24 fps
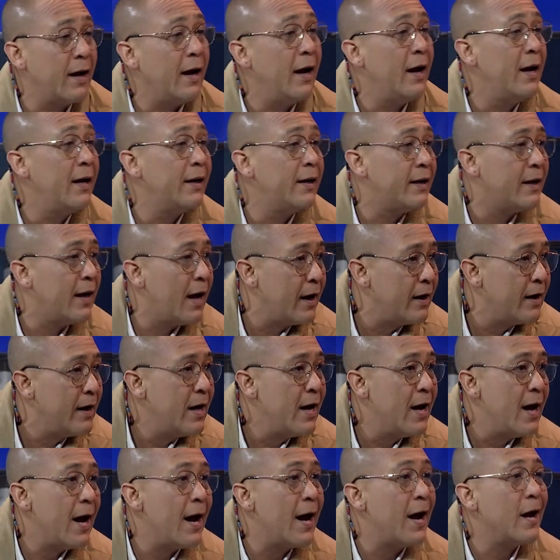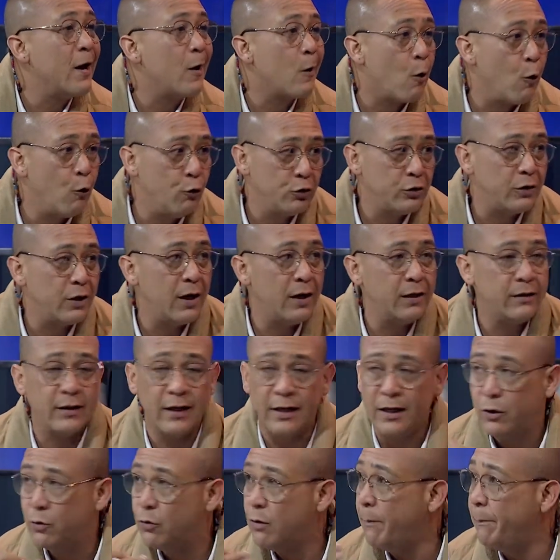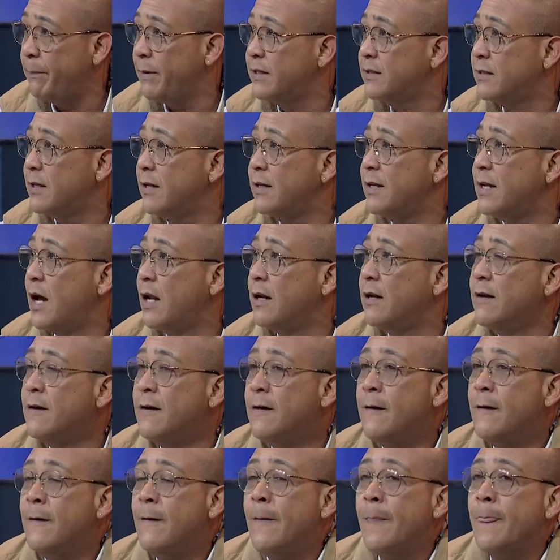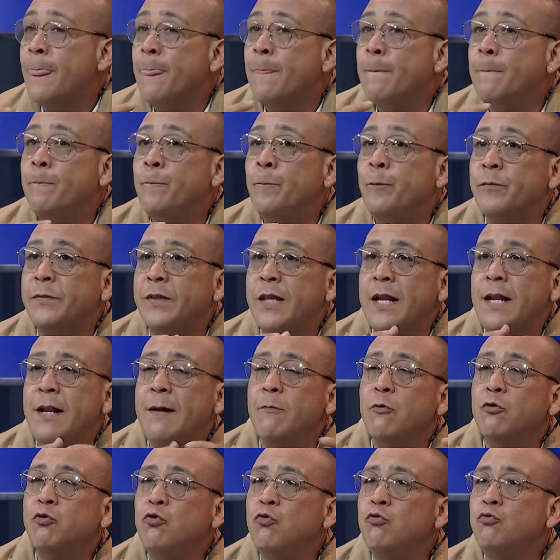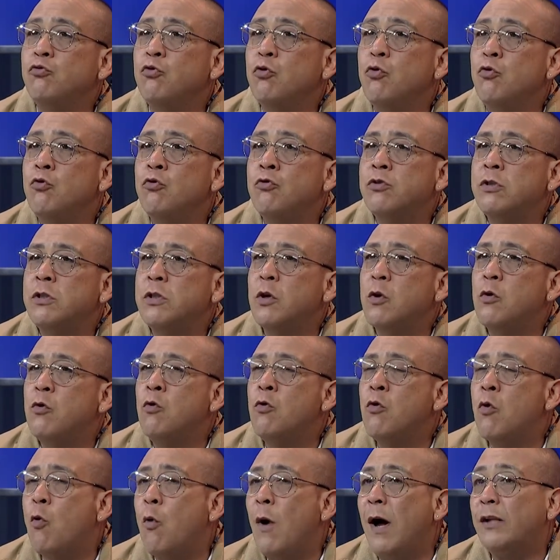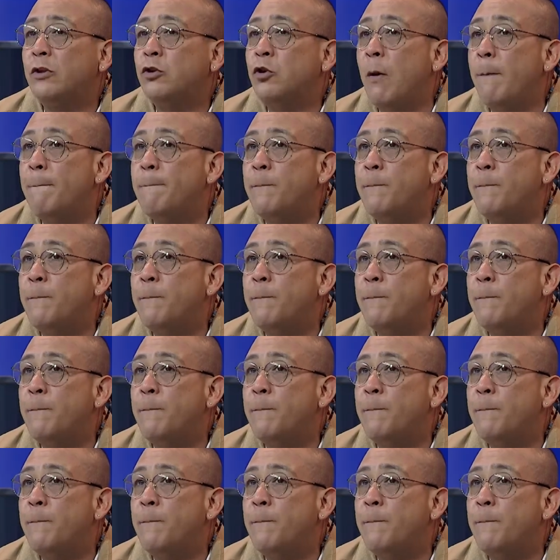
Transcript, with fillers: a generar en contra del tejido empresarial. Mm, tenemos un, cuarto